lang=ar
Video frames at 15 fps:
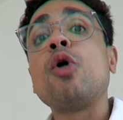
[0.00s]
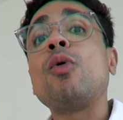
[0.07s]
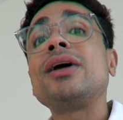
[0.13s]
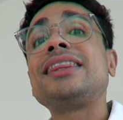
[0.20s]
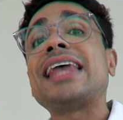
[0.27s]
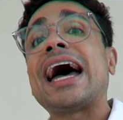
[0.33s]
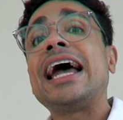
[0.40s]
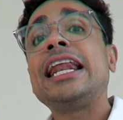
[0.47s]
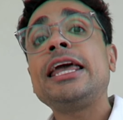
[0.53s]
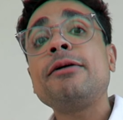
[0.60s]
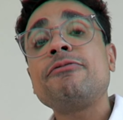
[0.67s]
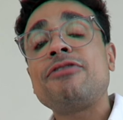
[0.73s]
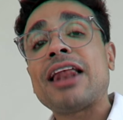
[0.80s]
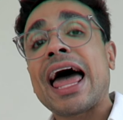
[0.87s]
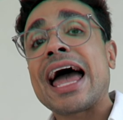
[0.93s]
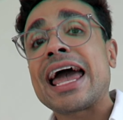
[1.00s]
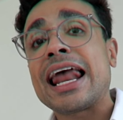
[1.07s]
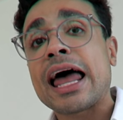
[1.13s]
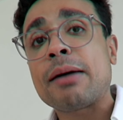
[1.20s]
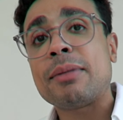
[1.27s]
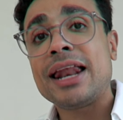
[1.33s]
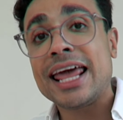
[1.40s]
هو التعليم في الحياه
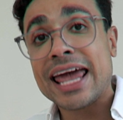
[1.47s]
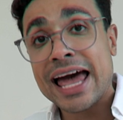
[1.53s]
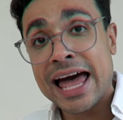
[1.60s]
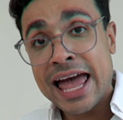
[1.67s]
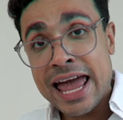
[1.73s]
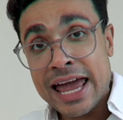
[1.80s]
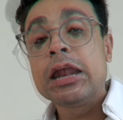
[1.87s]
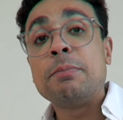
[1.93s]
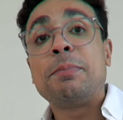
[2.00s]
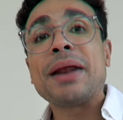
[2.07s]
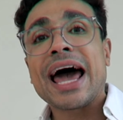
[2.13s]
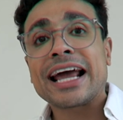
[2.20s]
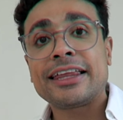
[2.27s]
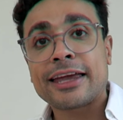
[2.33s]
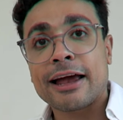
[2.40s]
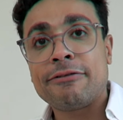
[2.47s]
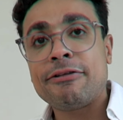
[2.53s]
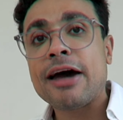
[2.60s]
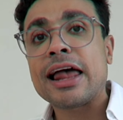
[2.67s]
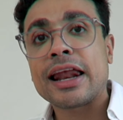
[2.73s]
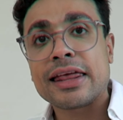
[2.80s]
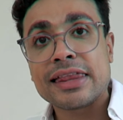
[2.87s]
العمليه البراكتيكال
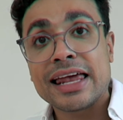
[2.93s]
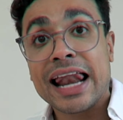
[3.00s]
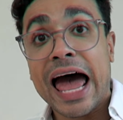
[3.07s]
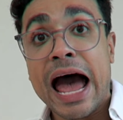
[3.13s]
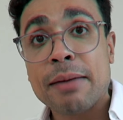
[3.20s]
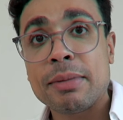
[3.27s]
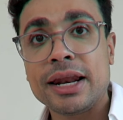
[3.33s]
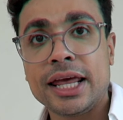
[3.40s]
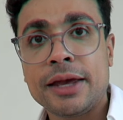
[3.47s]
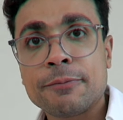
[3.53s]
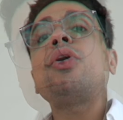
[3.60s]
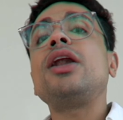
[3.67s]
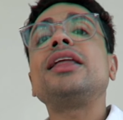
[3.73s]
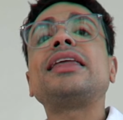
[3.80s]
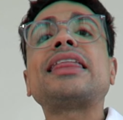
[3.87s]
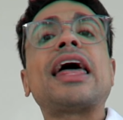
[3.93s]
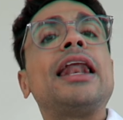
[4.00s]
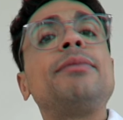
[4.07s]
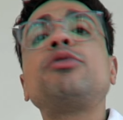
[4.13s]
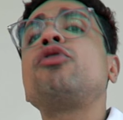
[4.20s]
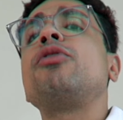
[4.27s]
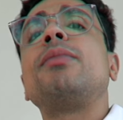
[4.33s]
فعلا العملي كل اللي انت
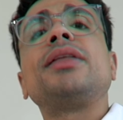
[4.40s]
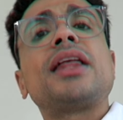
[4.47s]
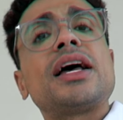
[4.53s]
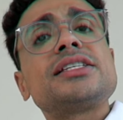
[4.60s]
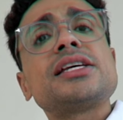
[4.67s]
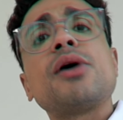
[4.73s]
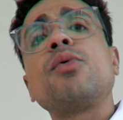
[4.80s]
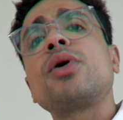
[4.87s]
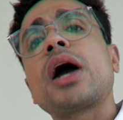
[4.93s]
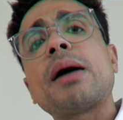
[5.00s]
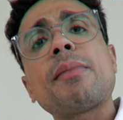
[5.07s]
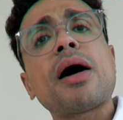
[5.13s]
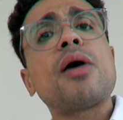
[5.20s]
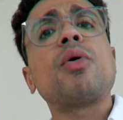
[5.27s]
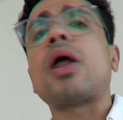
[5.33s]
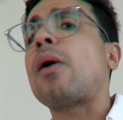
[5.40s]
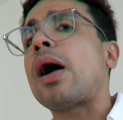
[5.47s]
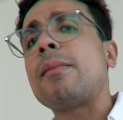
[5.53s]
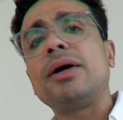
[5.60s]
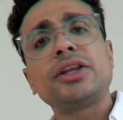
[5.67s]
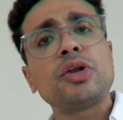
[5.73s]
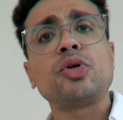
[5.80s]
اتعلمته في المدرسه والجامعه ولو
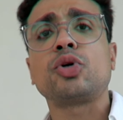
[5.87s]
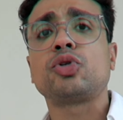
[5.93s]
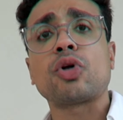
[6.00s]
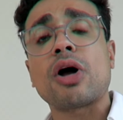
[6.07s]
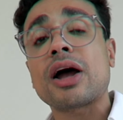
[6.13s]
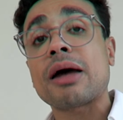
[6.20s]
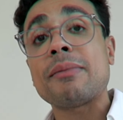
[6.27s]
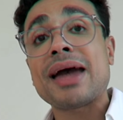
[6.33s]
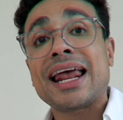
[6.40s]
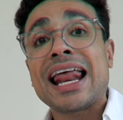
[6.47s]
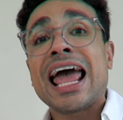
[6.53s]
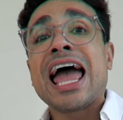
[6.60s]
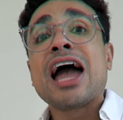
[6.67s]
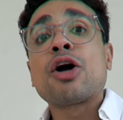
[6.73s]
عملت دكتوراه كمان